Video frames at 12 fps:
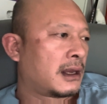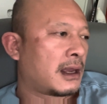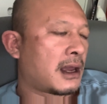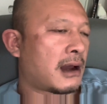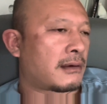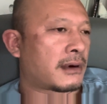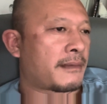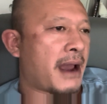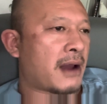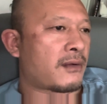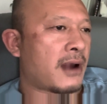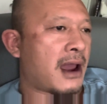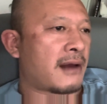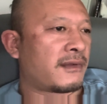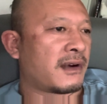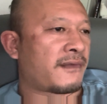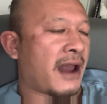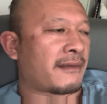không là bắn qua
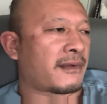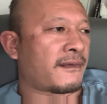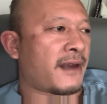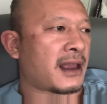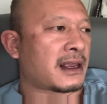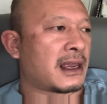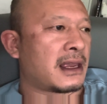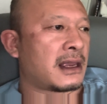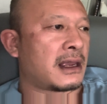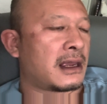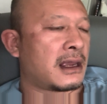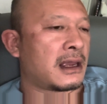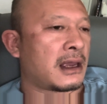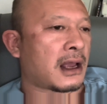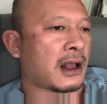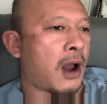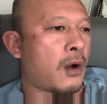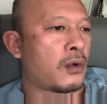vương phạm vương phép gì
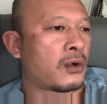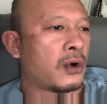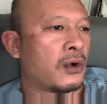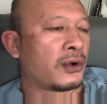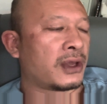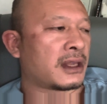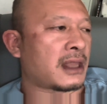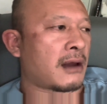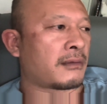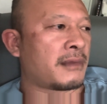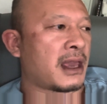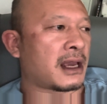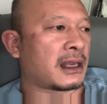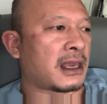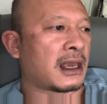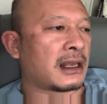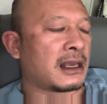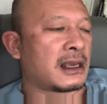câu lùi gì tao không biết cái
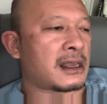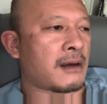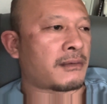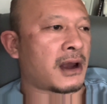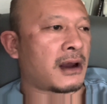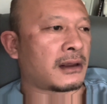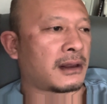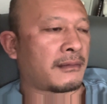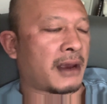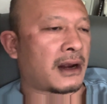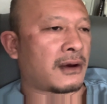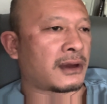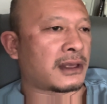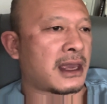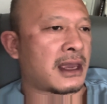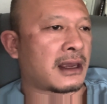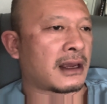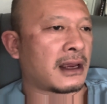chuyện gì ở trong đó nhưng mà nó có
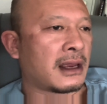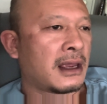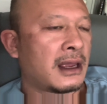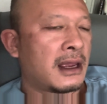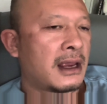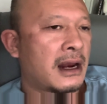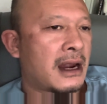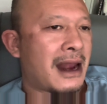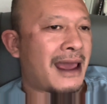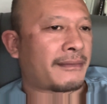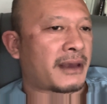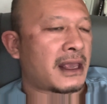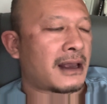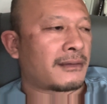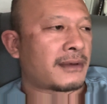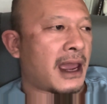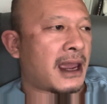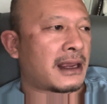chuyện á làm cái gì
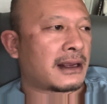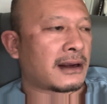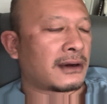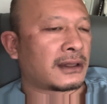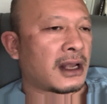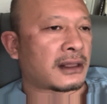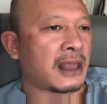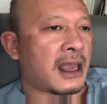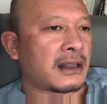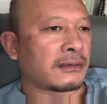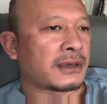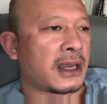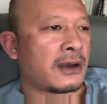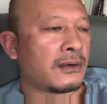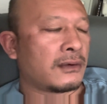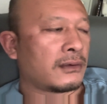cũng vậy cho nó thực tế chút xíu